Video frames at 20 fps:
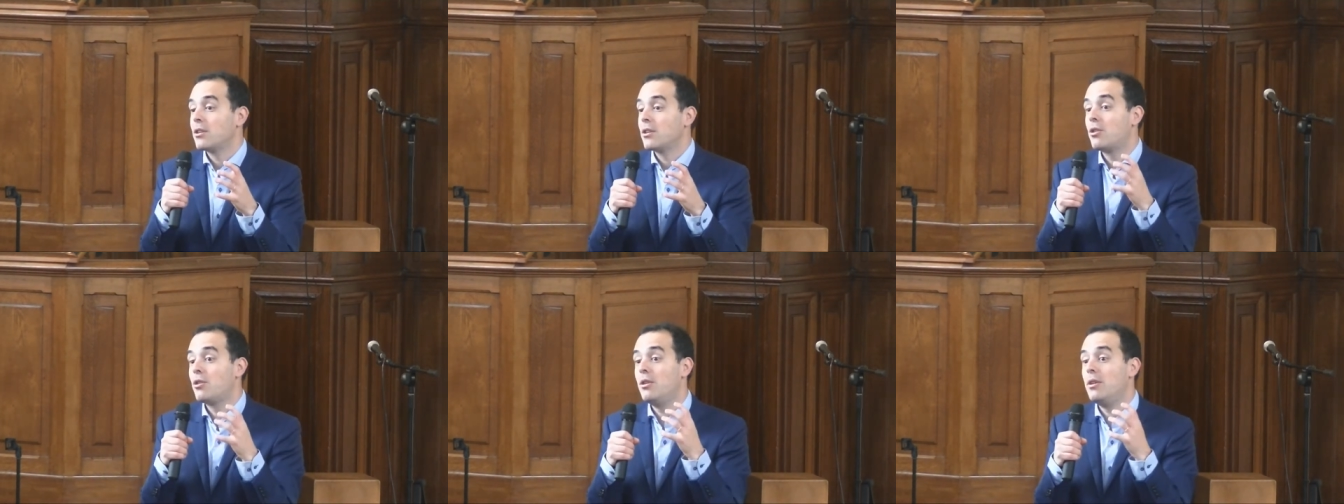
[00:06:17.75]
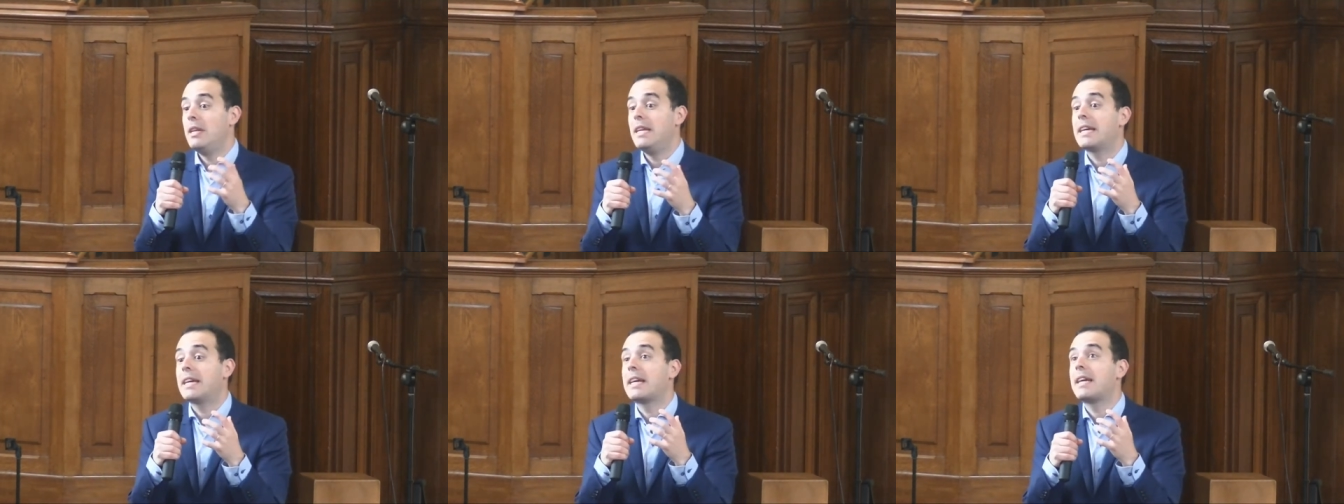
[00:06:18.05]
que
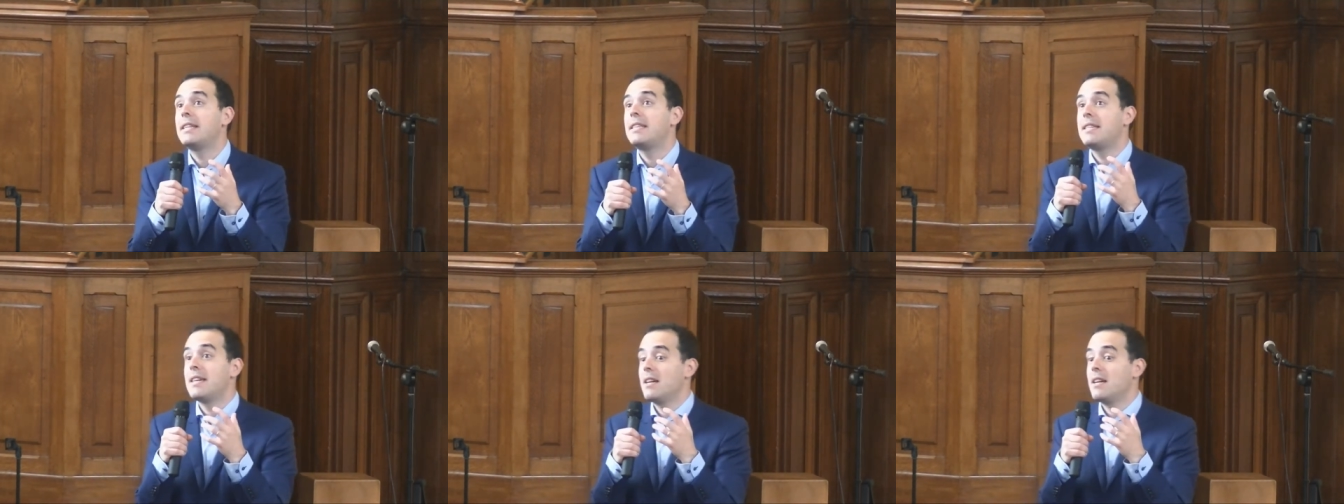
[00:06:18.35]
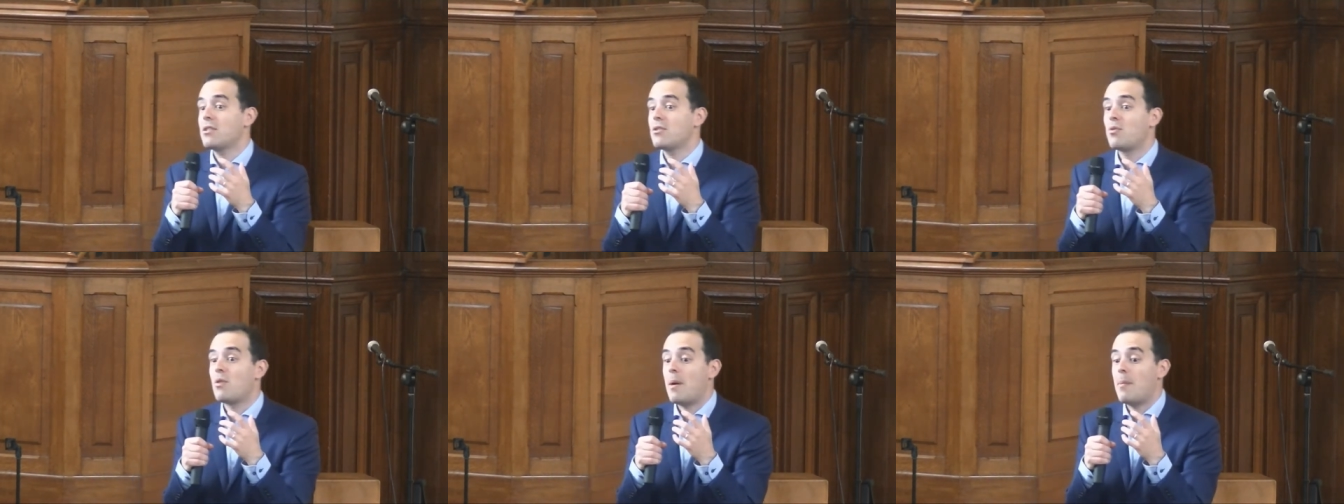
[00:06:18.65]
les
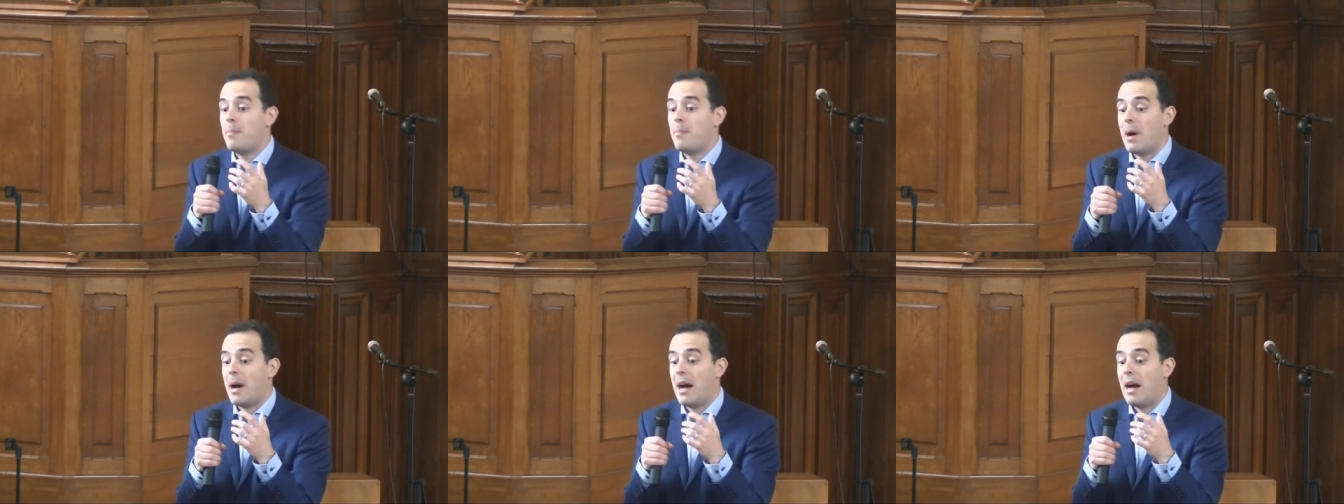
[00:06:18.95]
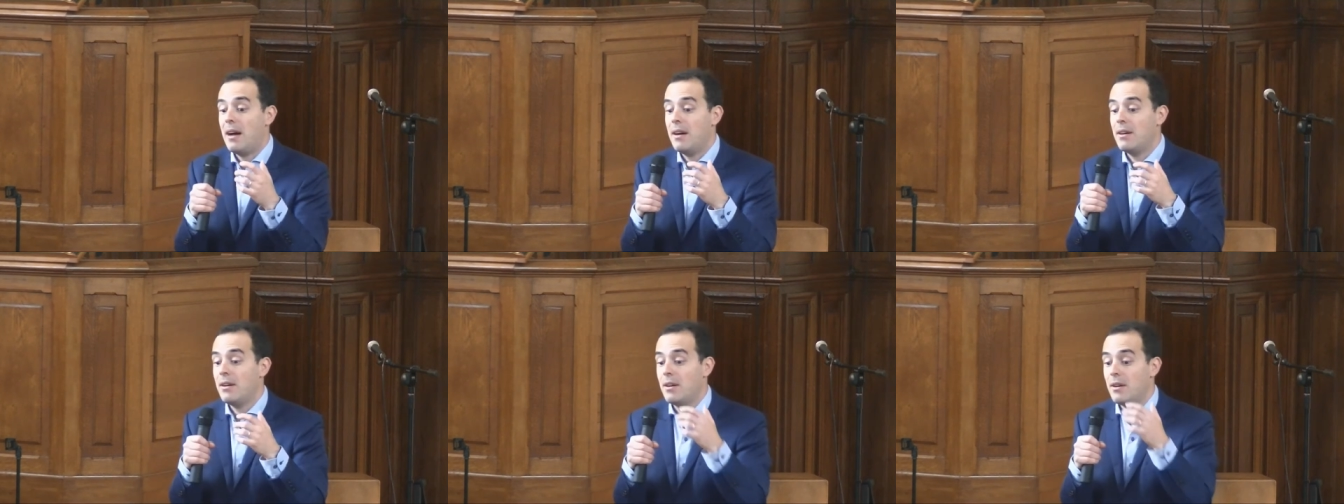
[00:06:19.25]
chrétiens soient
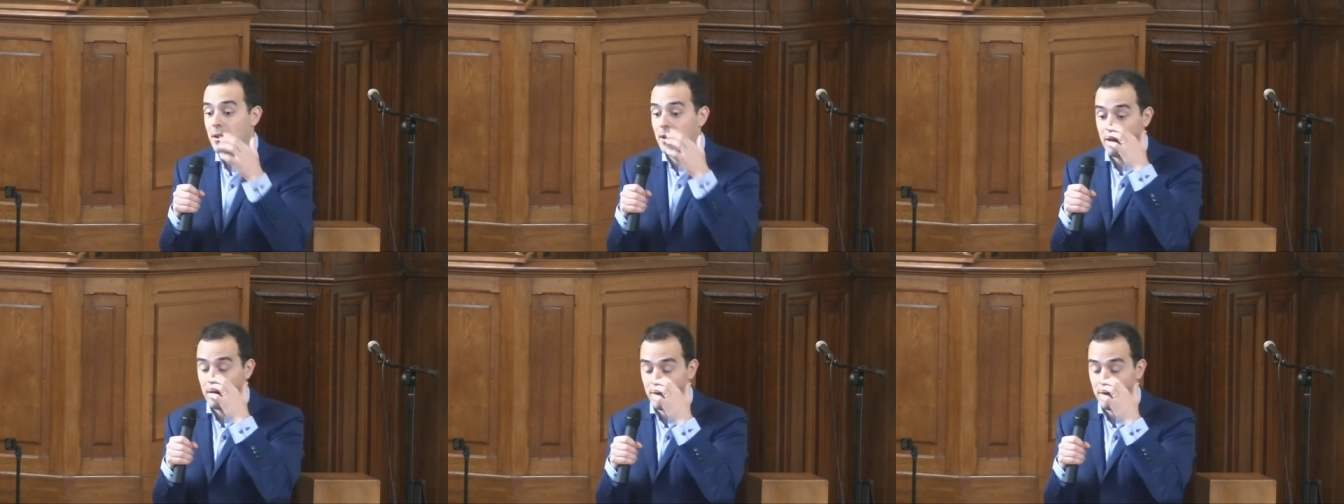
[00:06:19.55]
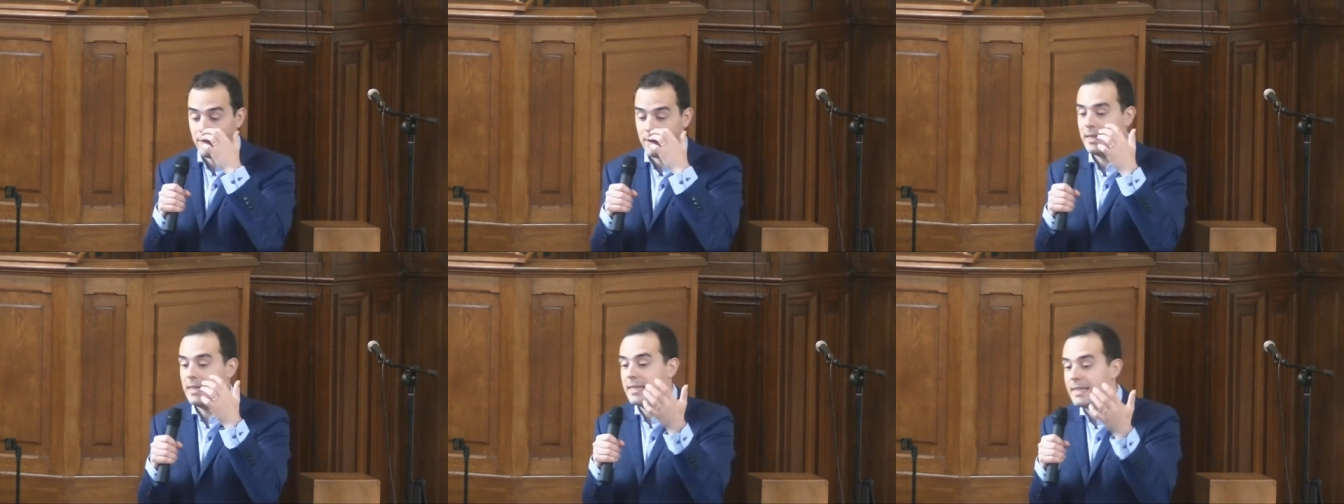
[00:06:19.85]
pas,
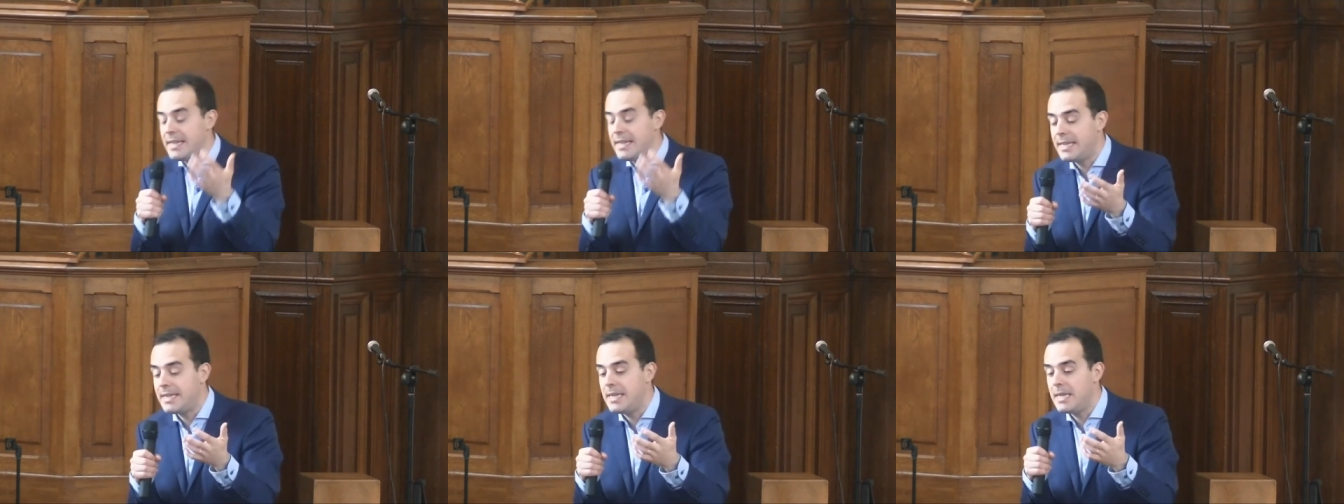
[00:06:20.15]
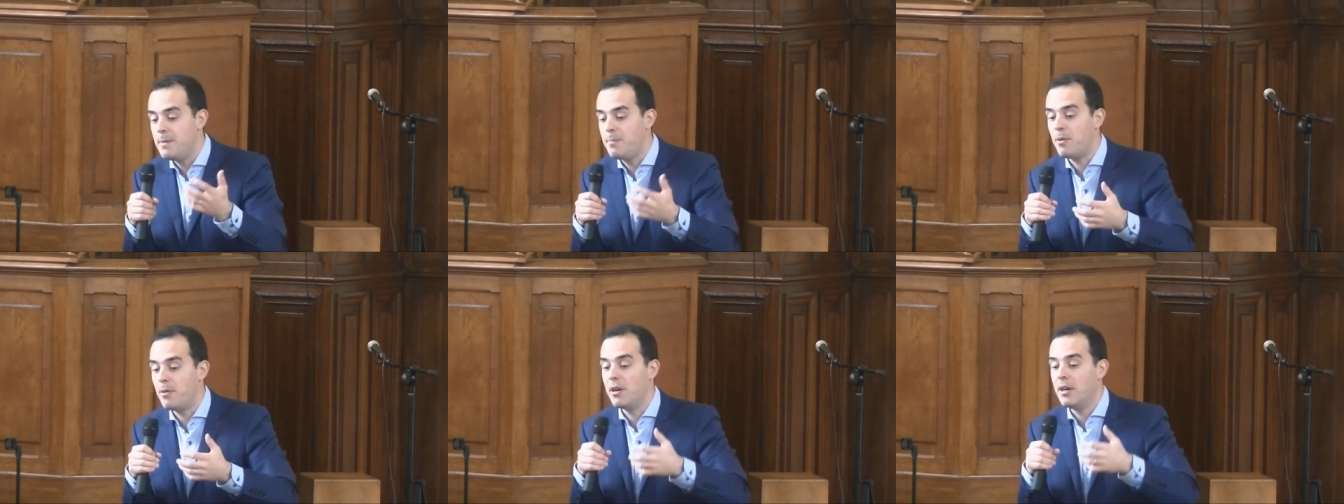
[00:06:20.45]
euh, enfin les
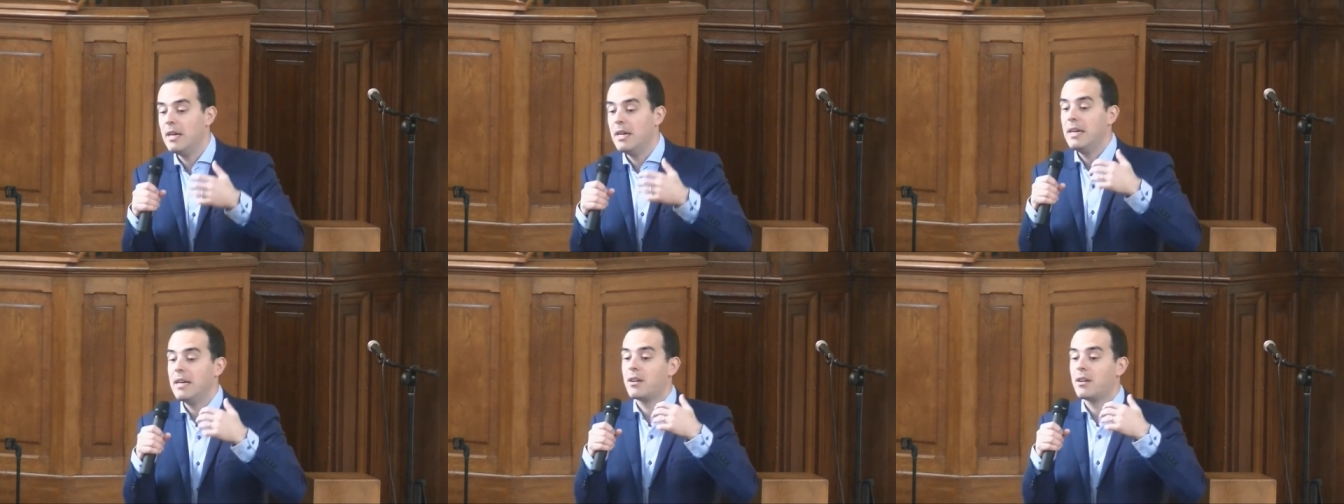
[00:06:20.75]
disciples,